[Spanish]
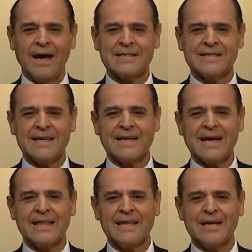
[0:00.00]

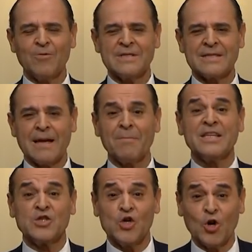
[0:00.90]
acerca de nuestra
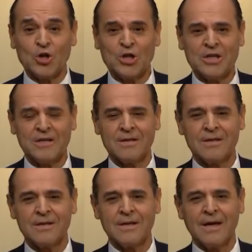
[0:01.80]
misión,
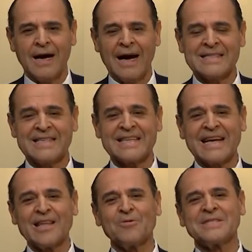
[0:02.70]

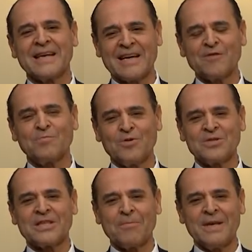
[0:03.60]
acerca de nuestras
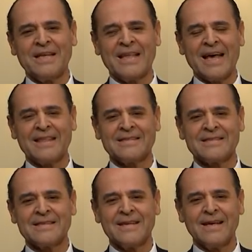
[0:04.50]

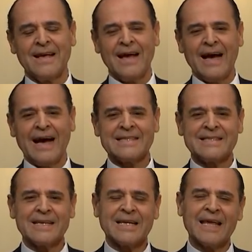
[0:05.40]
responsabilidades,
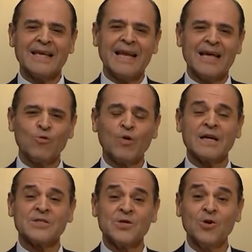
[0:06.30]
acerca de la
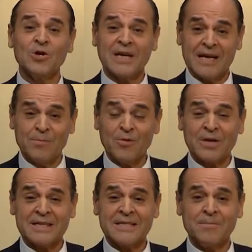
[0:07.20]
educación que
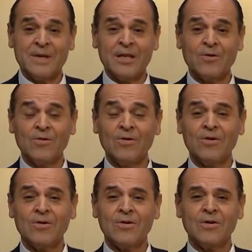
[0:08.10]
hemos recibido
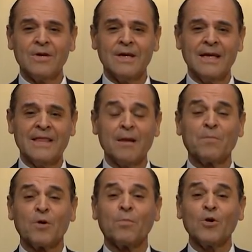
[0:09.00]
y
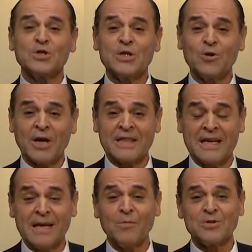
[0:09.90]
del propósito que
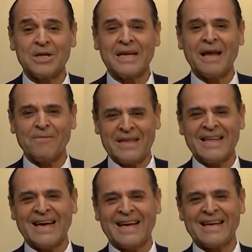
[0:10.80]
tenemos en la
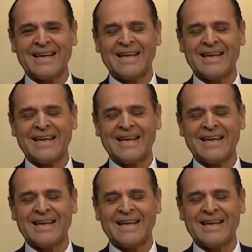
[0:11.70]
vida.